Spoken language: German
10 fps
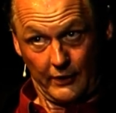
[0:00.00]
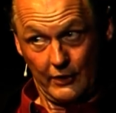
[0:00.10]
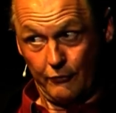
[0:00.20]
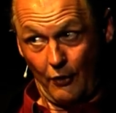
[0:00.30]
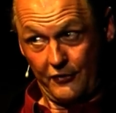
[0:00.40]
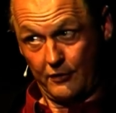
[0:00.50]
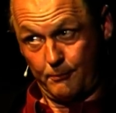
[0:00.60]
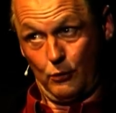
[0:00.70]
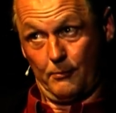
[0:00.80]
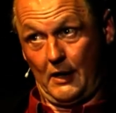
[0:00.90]
die auf äußerst
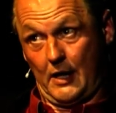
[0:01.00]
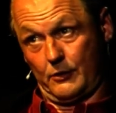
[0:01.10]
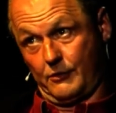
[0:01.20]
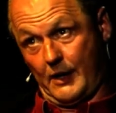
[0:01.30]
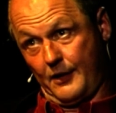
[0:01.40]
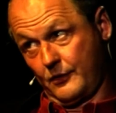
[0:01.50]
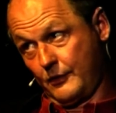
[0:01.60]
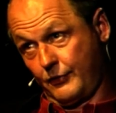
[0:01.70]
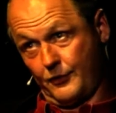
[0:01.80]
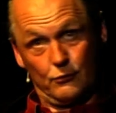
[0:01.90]
plumpe Art und Weise
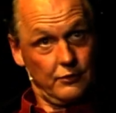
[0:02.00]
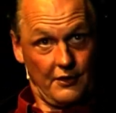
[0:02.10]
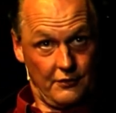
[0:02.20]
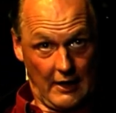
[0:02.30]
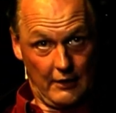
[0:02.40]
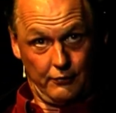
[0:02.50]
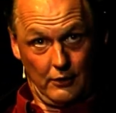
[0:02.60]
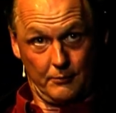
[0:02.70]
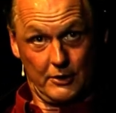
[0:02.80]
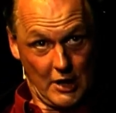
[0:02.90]
versucht, das
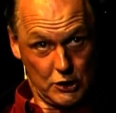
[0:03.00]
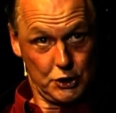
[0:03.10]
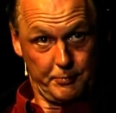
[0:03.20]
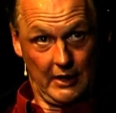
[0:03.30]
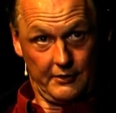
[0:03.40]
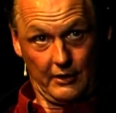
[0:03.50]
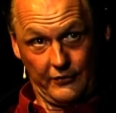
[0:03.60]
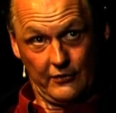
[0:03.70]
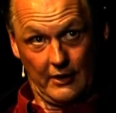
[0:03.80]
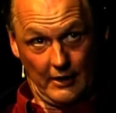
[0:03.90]
Wahlvolk mit
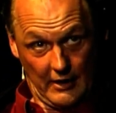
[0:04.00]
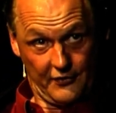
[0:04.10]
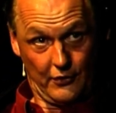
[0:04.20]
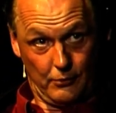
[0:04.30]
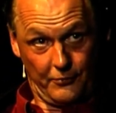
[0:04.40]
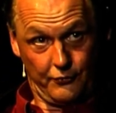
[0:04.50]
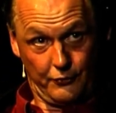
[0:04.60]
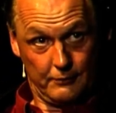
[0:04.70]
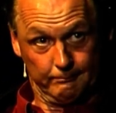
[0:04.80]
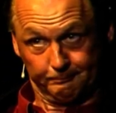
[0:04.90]
Taschenspielertricks an der Nase herumzuführen.